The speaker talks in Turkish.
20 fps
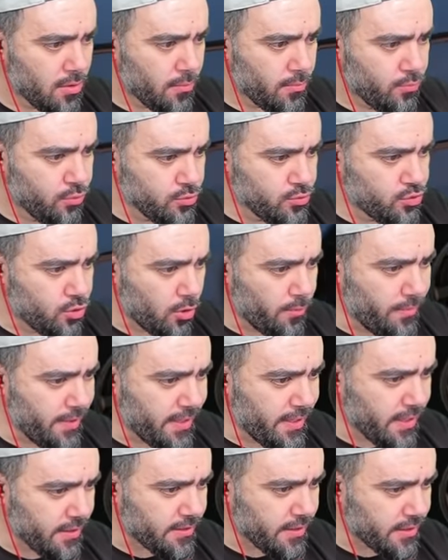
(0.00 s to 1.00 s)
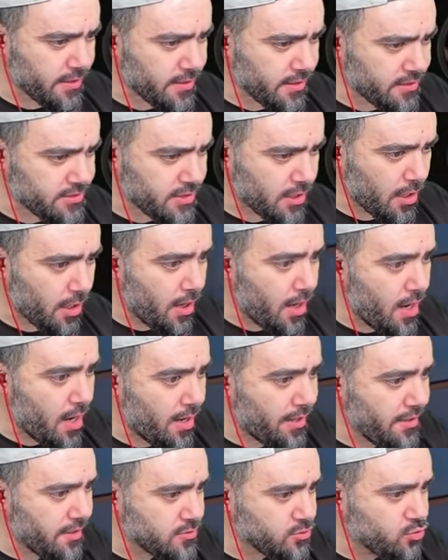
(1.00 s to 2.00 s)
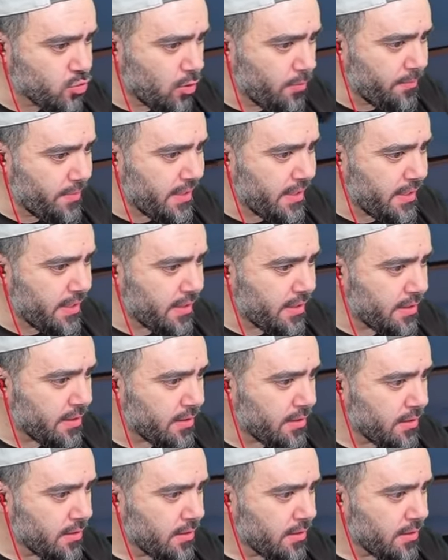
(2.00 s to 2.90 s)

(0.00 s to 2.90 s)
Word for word: Bu zombi herhalde arkadaşlar. Aa aynen zombi.